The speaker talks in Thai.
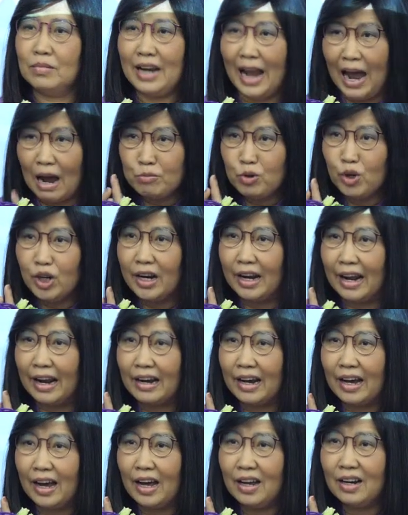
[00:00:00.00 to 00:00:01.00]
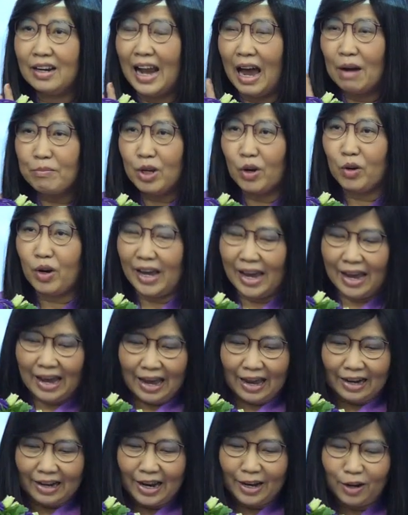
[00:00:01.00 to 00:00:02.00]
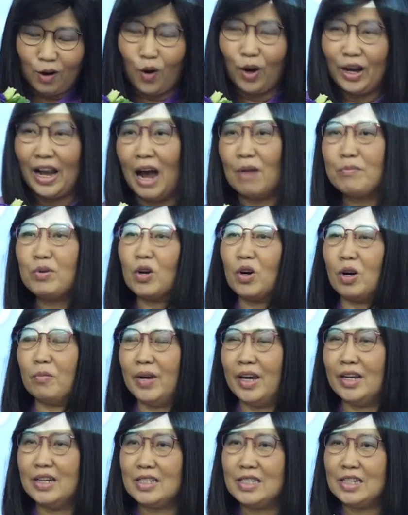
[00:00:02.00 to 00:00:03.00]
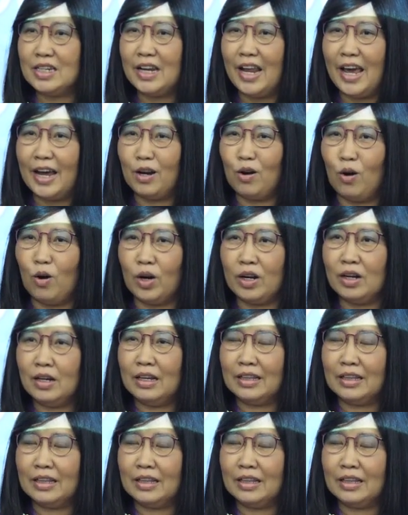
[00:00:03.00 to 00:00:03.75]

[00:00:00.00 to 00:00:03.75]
น้ำอยู่ในนั้นนะคะน้ำเกี่ยวกับอาหารแน่นอนน้ำเกี่ยวกับ energy แน่นอน